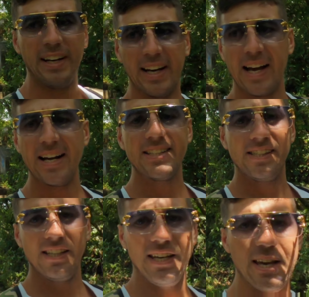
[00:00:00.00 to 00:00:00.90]
tutti
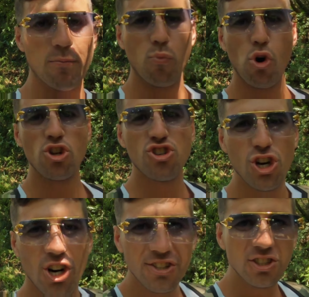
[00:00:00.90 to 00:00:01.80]
ragazzi,
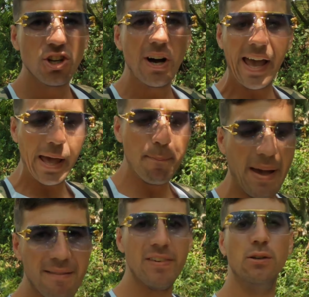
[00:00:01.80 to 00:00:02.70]
buongiorno e
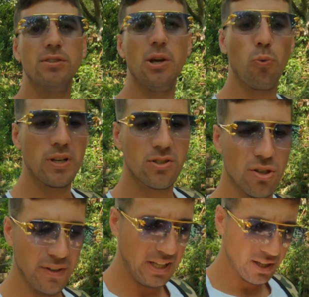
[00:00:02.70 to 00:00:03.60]
benvenuti in
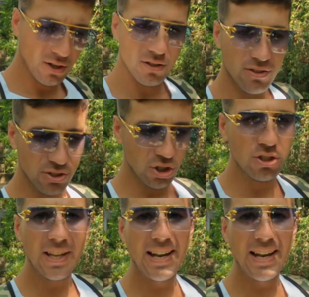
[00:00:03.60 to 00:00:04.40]
questo video. Sono